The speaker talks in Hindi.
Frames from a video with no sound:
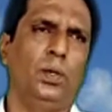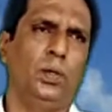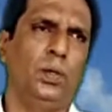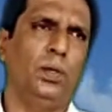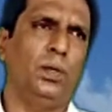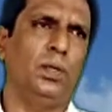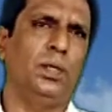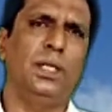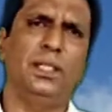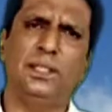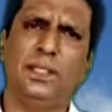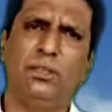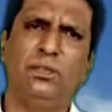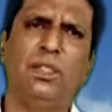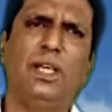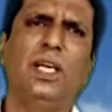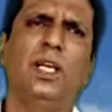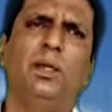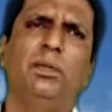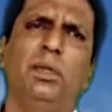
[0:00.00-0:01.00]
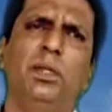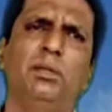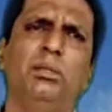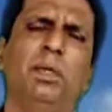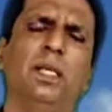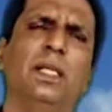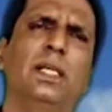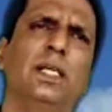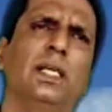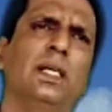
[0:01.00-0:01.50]
और न सिर्फ तालब इम
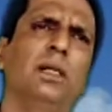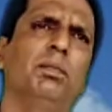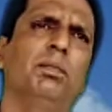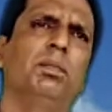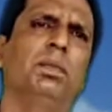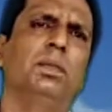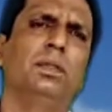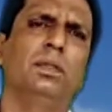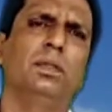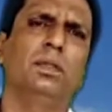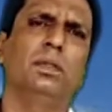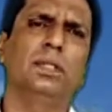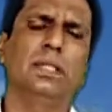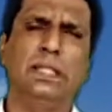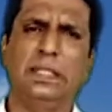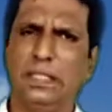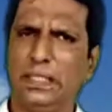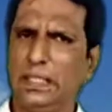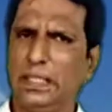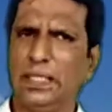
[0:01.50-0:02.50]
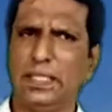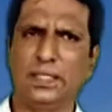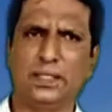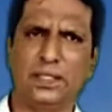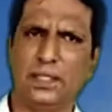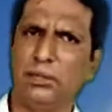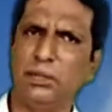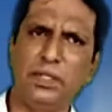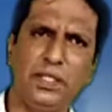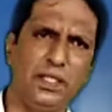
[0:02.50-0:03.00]
बल्कि ज़िंदगी के
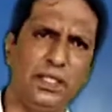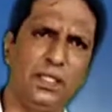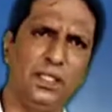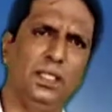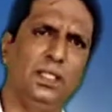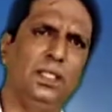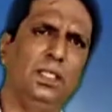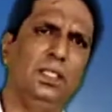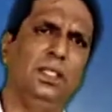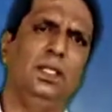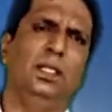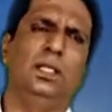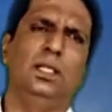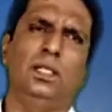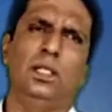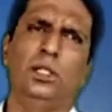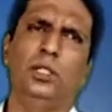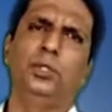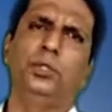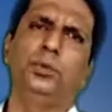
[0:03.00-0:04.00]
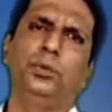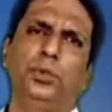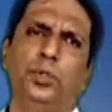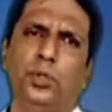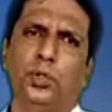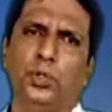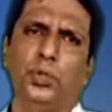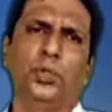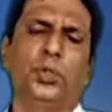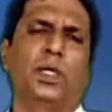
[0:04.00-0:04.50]
सभी जो
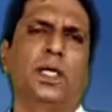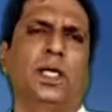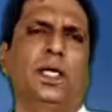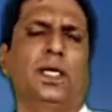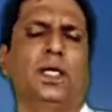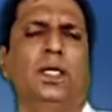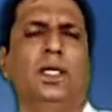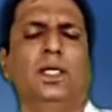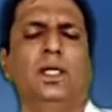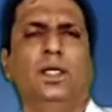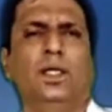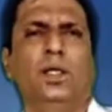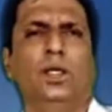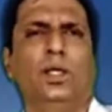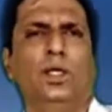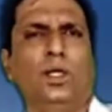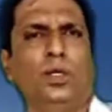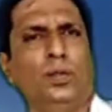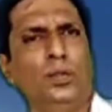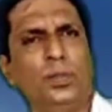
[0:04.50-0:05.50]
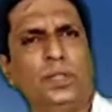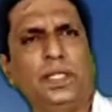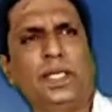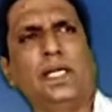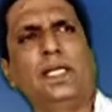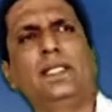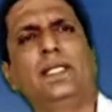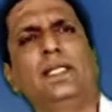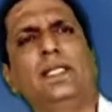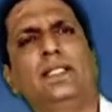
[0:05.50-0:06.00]
लोग हैं
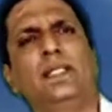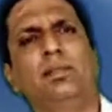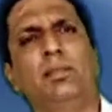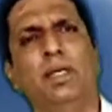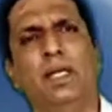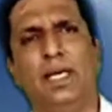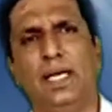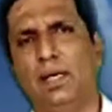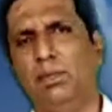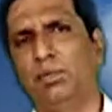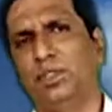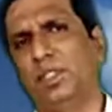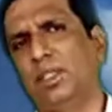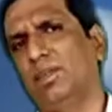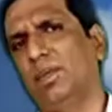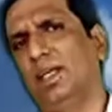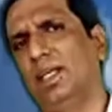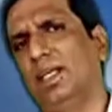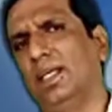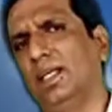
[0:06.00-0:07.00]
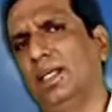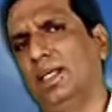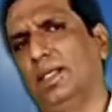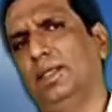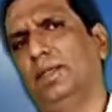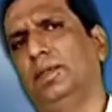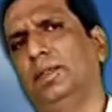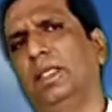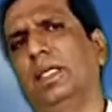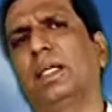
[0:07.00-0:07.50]
उनके लिए ये बड़ा अहम सवाल है
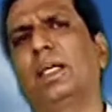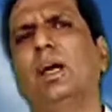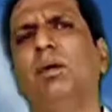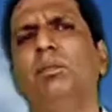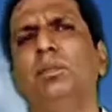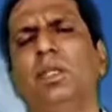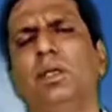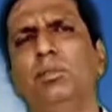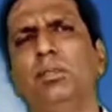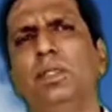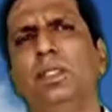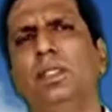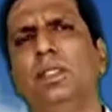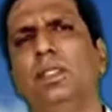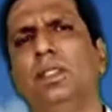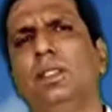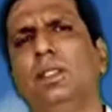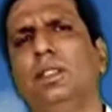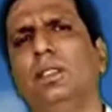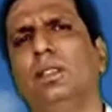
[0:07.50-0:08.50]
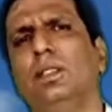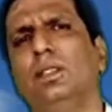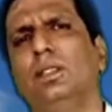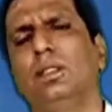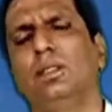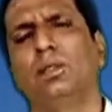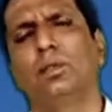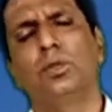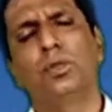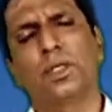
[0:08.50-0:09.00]
कि कामयाबी
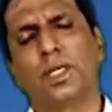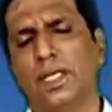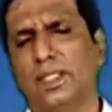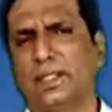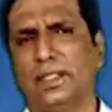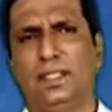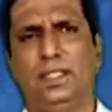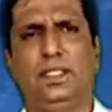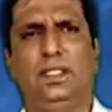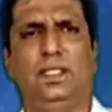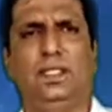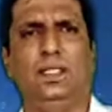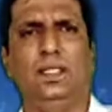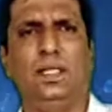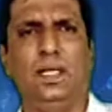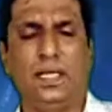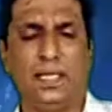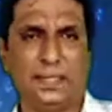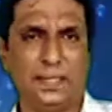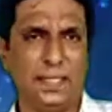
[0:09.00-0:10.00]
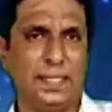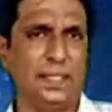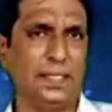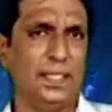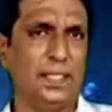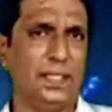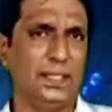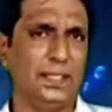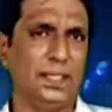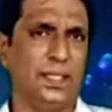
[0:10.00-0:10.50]
को कैसे हासिल
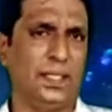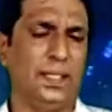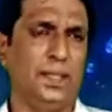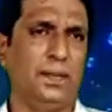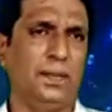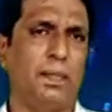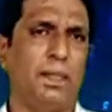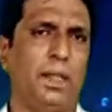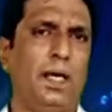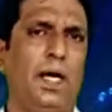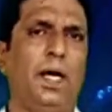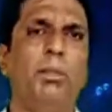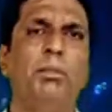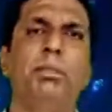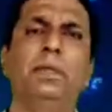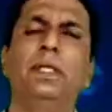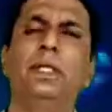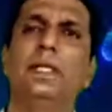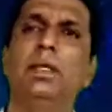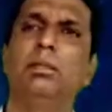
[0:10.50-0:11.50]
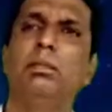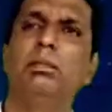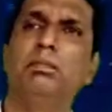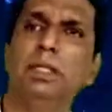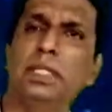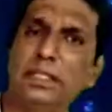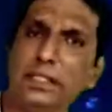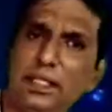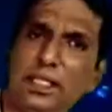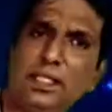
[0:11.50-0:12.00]
किया जाए अपनी
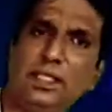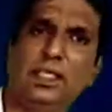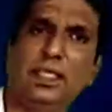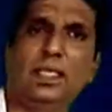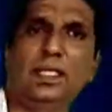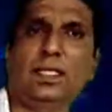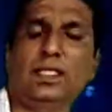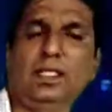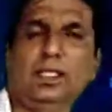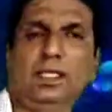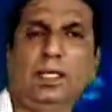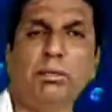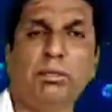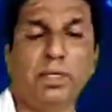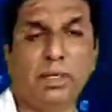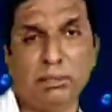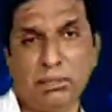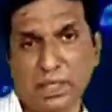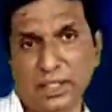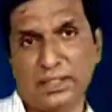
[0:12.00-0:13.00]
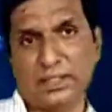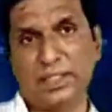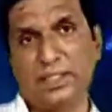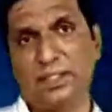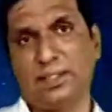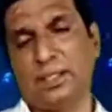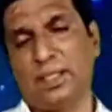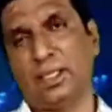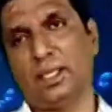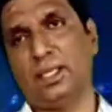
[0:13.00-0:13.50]
मंजिल तक अपने
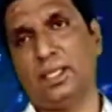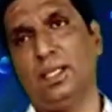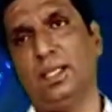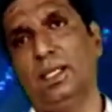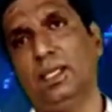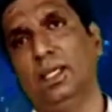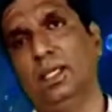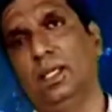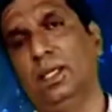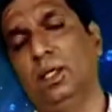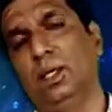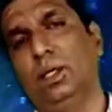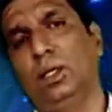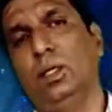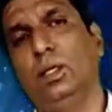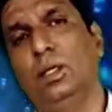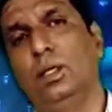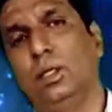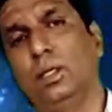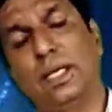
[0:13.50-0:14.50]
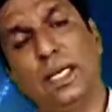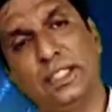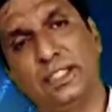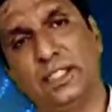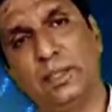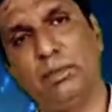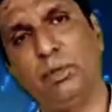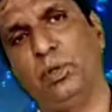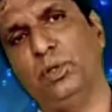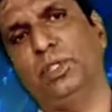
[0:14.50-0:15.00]
मकसद तक
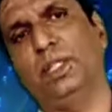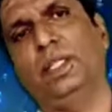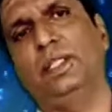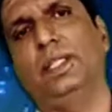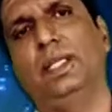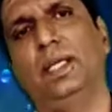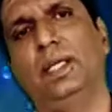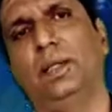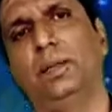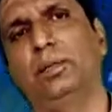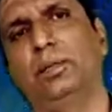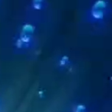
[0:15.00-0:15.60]
कैसे पहुंचा जाए